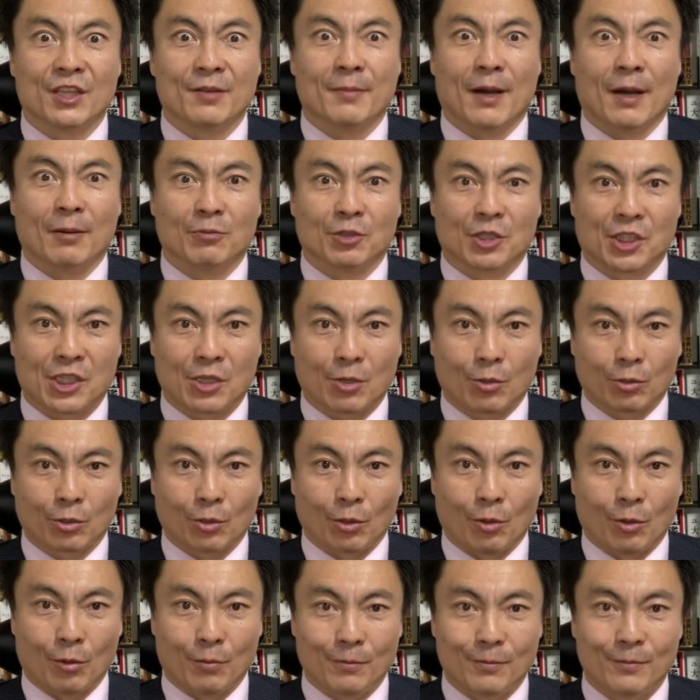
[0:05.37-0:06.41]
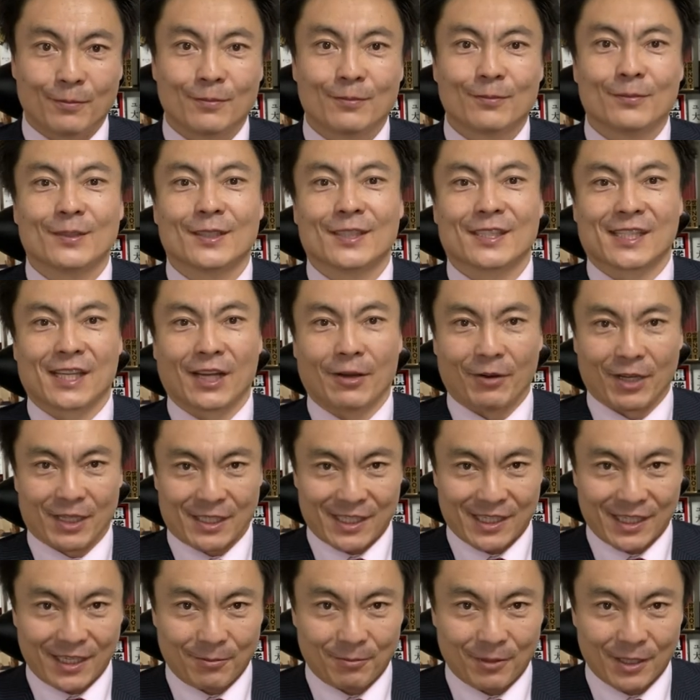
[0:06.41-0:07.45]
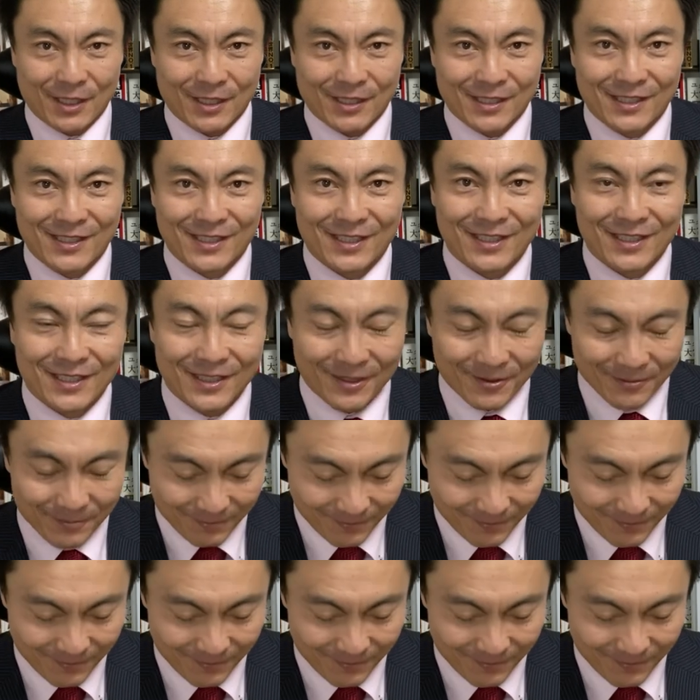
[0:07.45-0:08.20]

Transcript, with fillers: マムシこと沢茂美です。